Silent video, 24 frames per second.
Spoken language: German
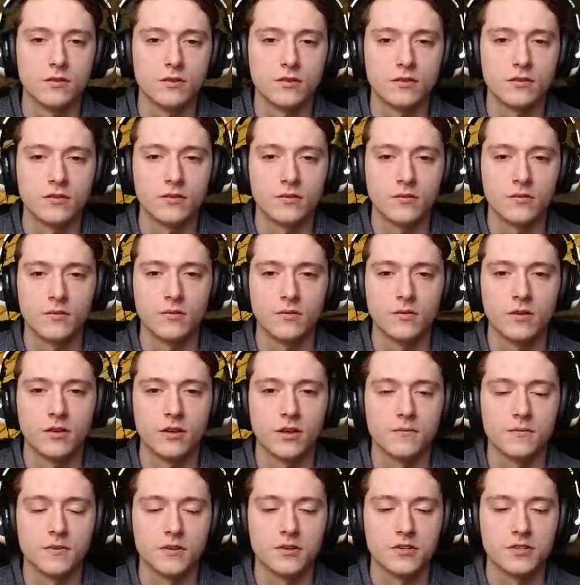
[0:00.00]
So, okay,
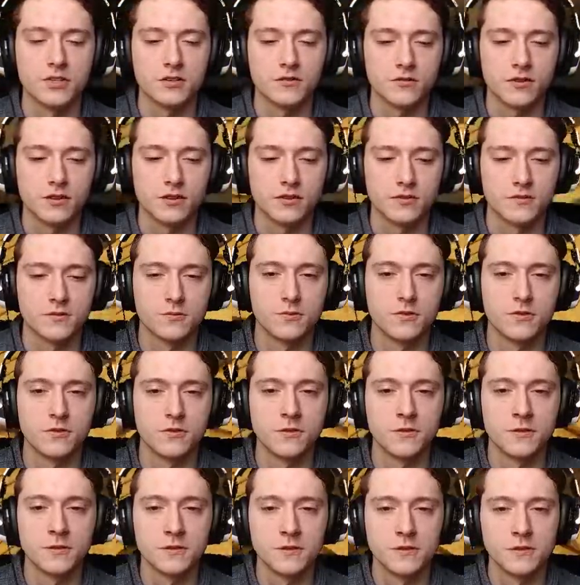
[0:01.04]
haben wir geschafft. Alles cool.
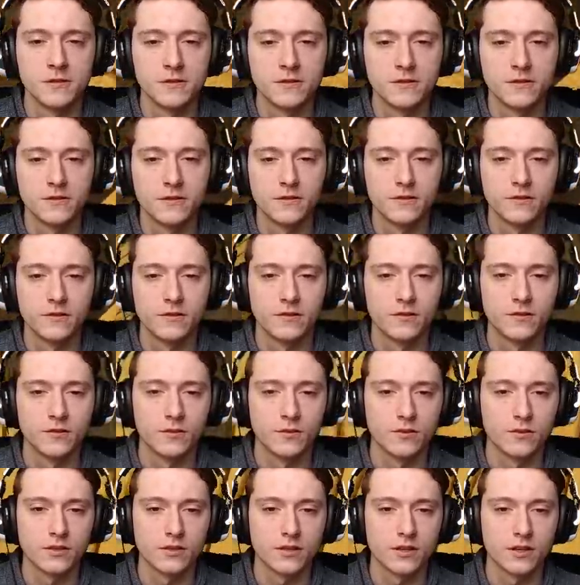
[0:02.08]
So,
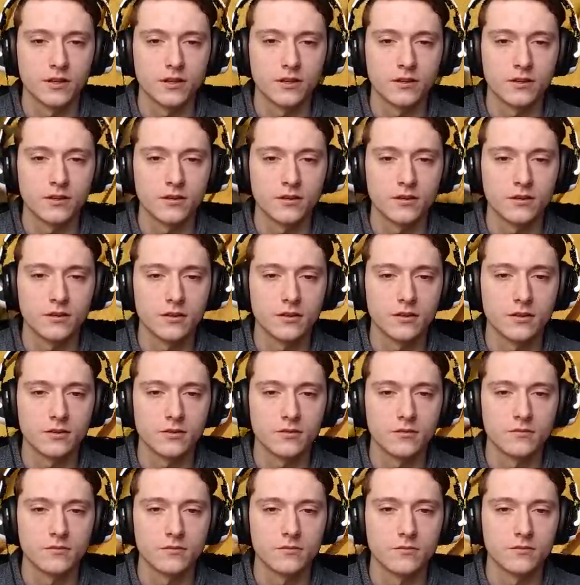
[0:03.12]
und dann, äh,
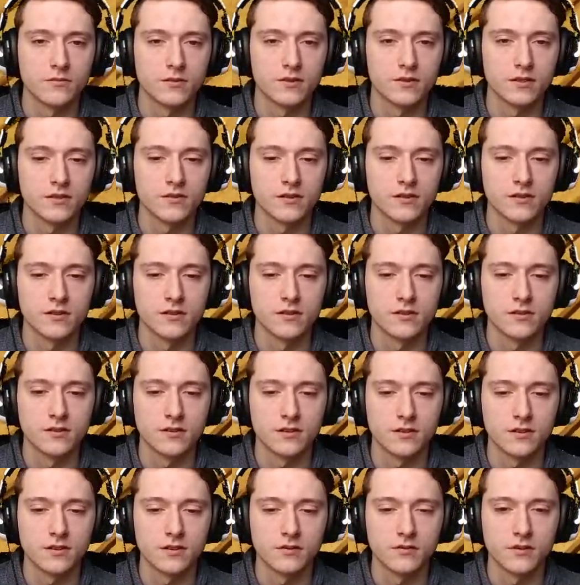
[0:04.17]
was ist das denn?
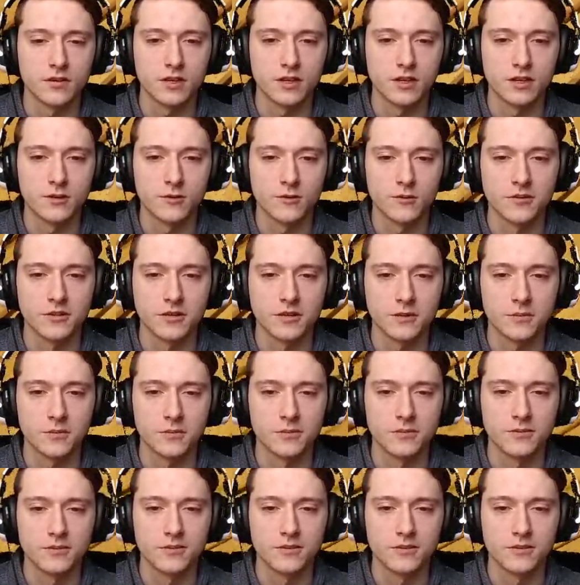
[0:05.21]
Ach, die verkehrt rum Treppe.